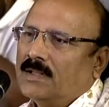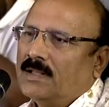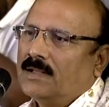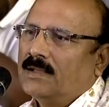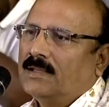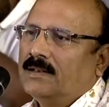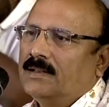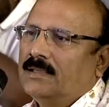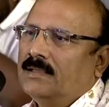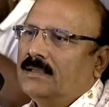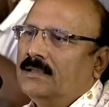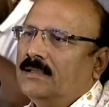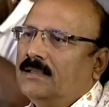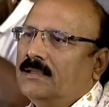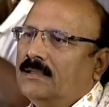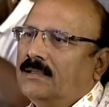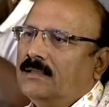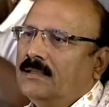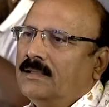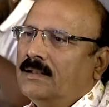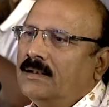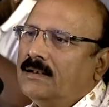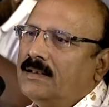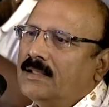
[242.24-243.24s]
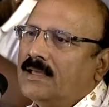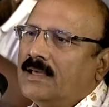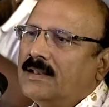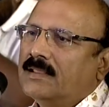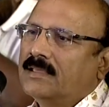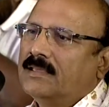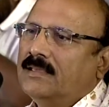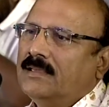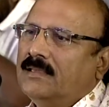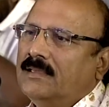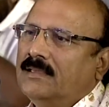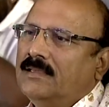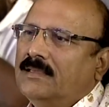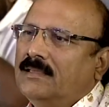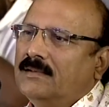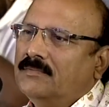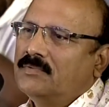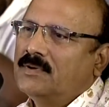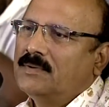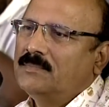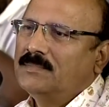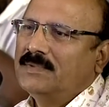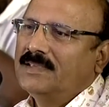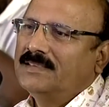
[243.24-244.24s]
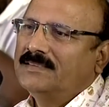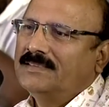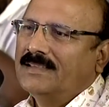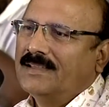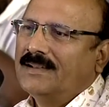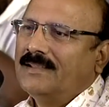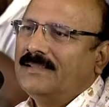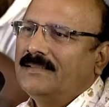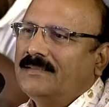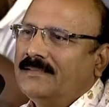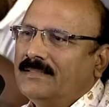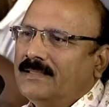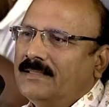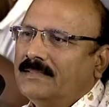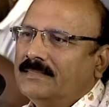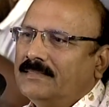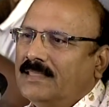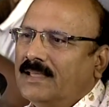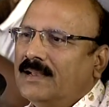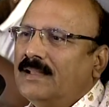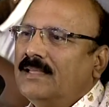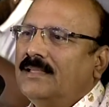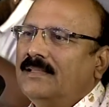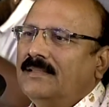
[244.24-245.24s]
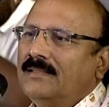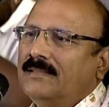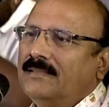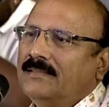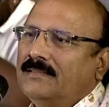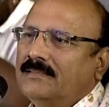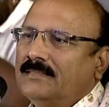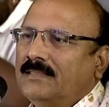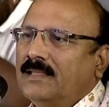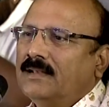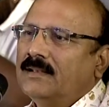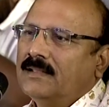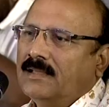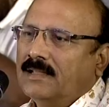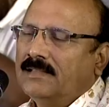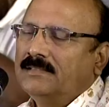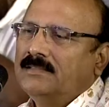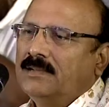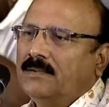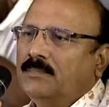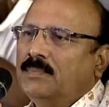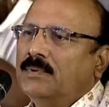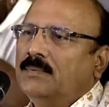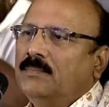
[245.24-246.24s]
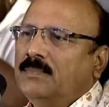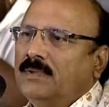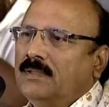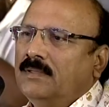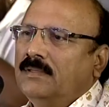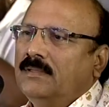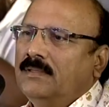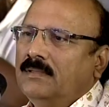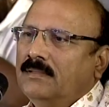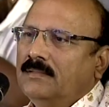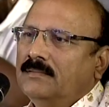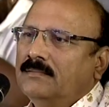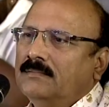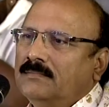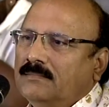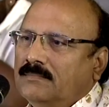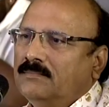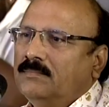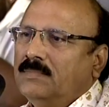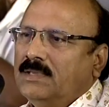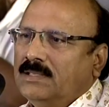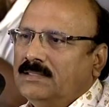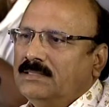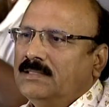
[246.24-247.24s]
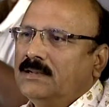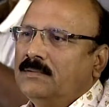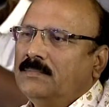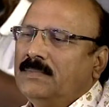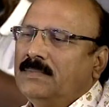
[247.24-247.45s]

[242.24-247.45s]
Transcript: కాగానే ఎన్టీఆర్కి ఇన్ఫామ్ చేశారా తన తను కలిసినప్పుడు మీ మీ ఇద్దరి